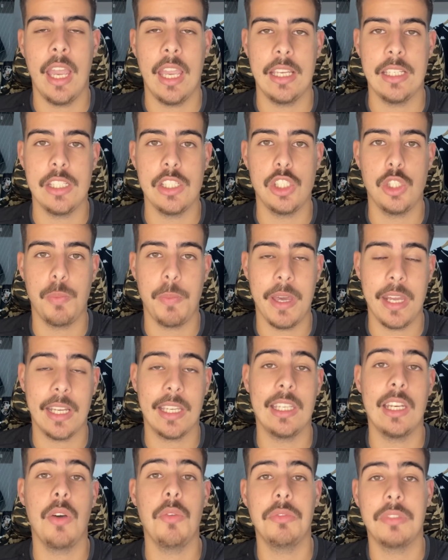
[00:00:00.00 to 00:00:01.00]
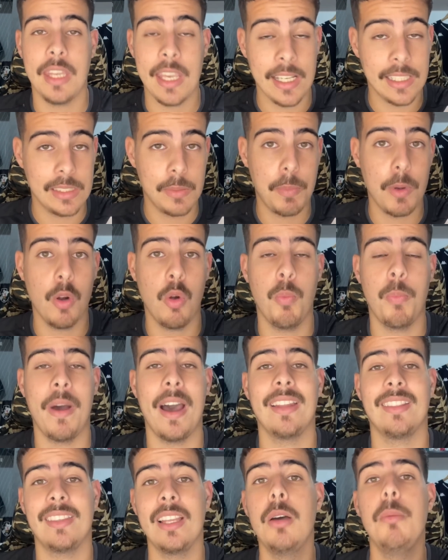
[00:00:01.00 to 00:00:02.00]
a gente espera que não tenha que se
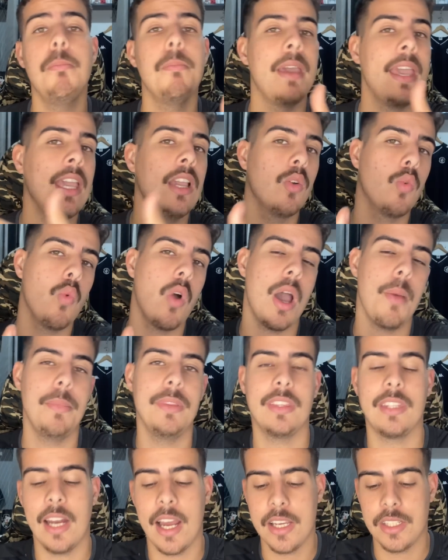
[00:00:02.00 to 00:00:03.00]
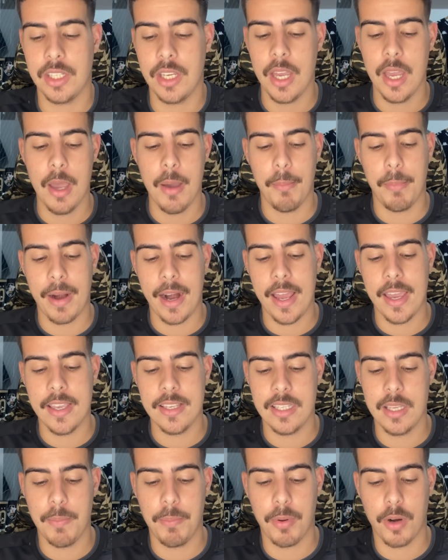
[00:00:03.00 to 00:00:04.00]
preocupar também com a arbitragem para
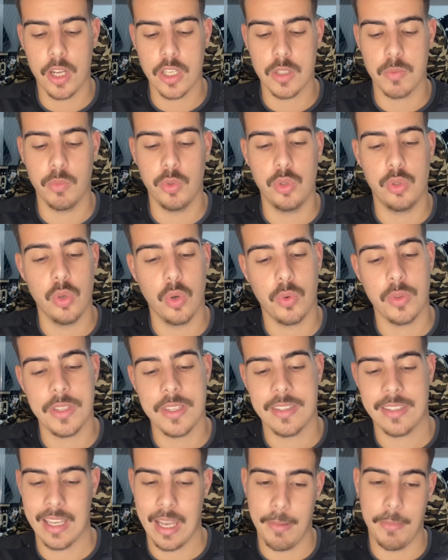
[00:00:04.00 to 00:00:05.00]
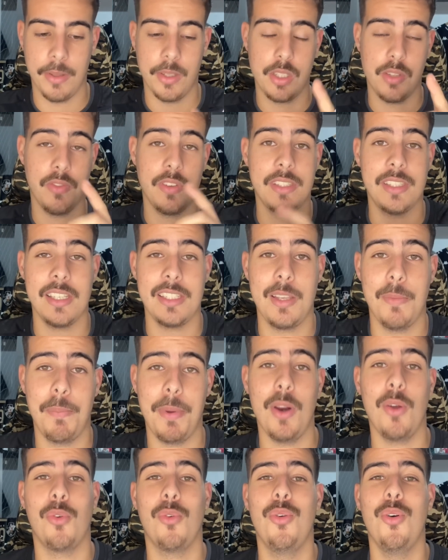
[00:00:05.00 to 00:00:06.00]
esse próximo jogo de sábado. Se você se
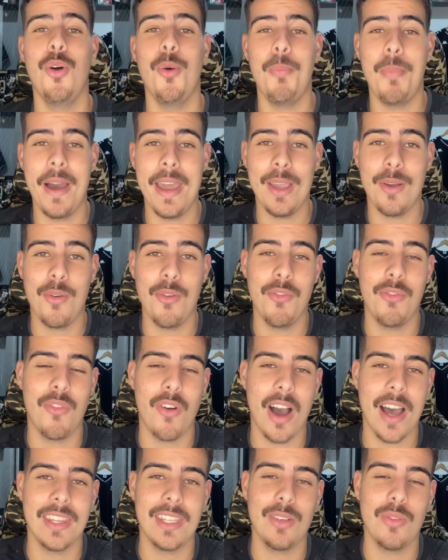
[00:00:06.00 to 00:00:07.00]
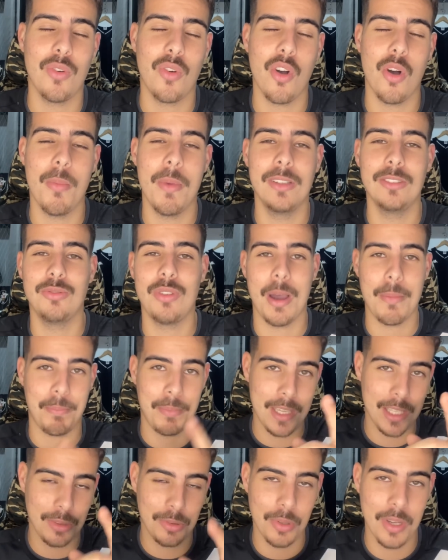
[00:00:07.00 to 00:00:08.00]
preocupa aí com voada no comando do
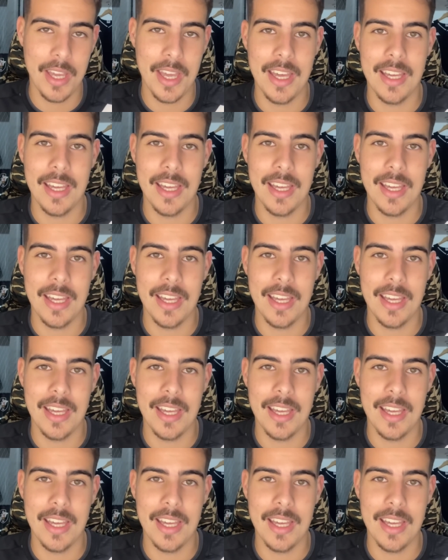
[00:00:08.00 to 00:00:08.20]
apito,